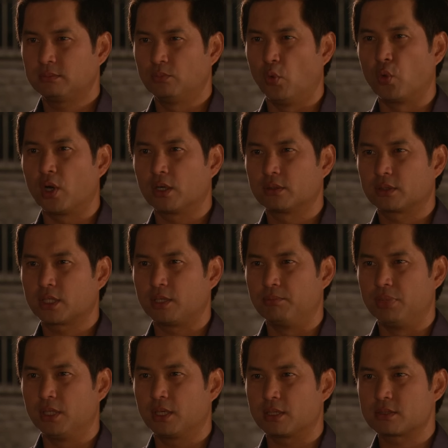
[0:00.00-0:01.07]
뭐가 그렇게
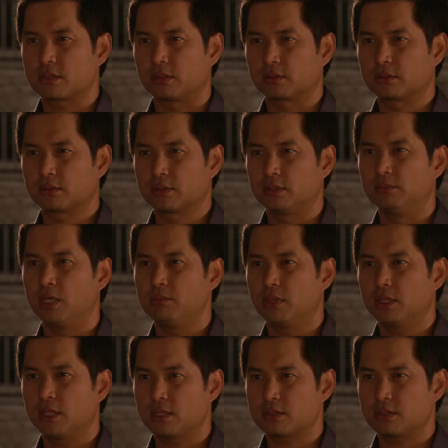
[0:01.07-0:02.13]
미안해서 그
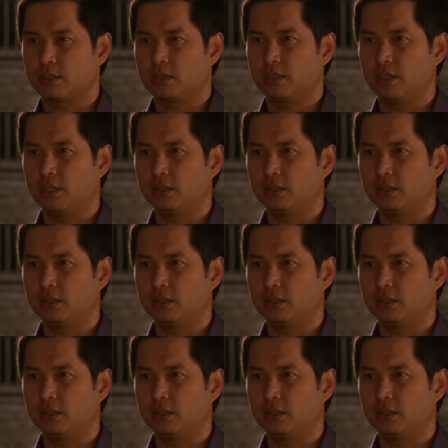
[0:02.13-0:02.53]
말만 했을까?